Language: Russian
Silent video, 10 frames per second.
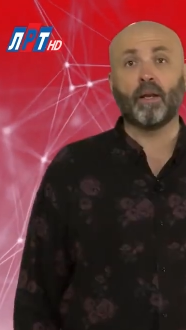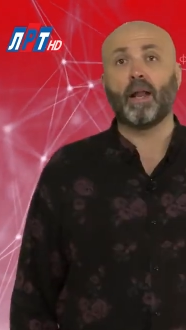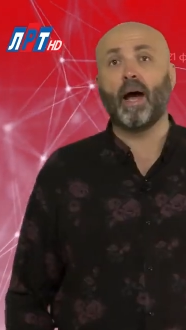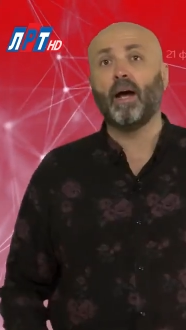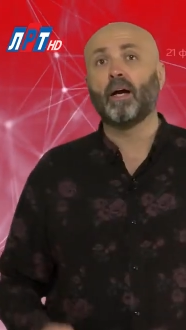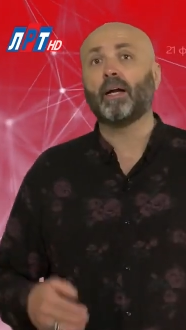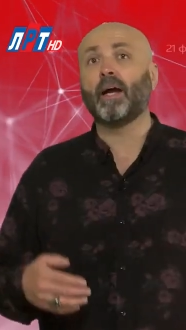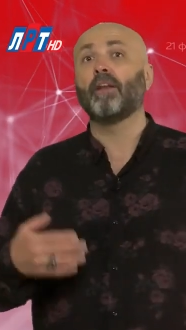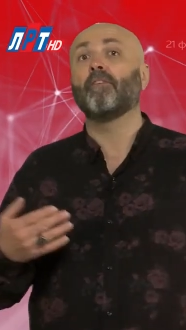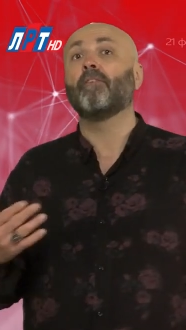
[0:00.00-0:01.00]
– на
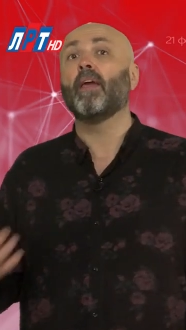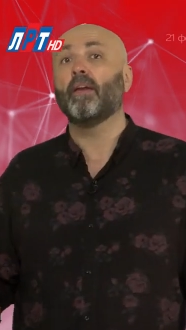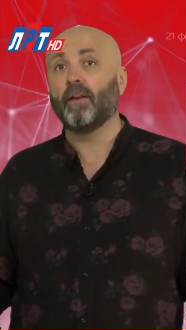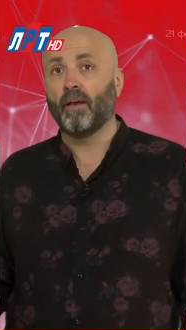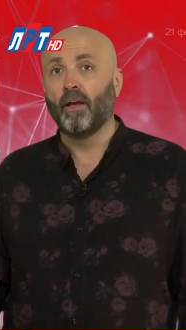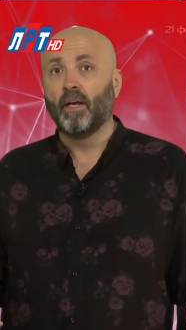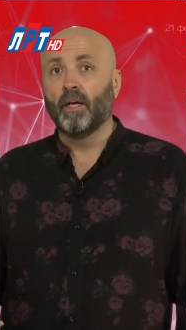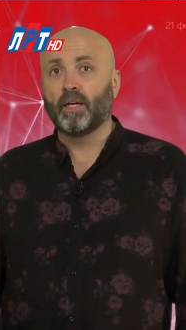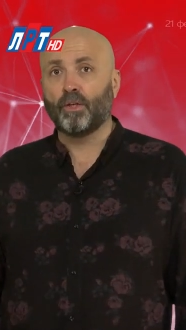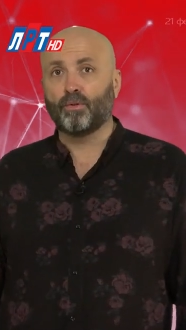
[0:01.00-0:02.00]
конвейере,
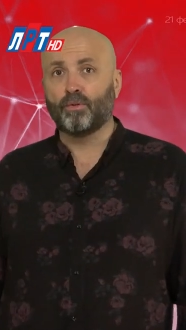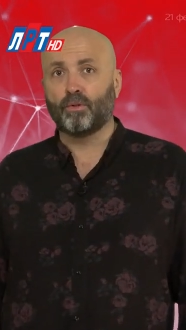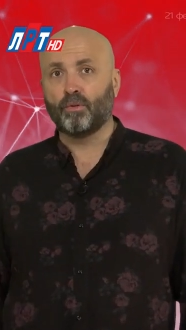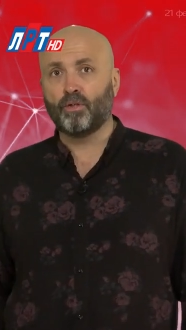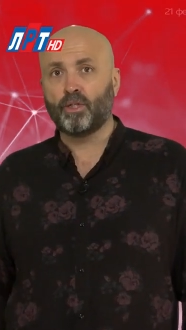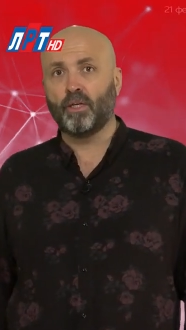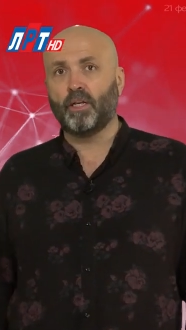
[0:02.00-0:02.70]
которую тут же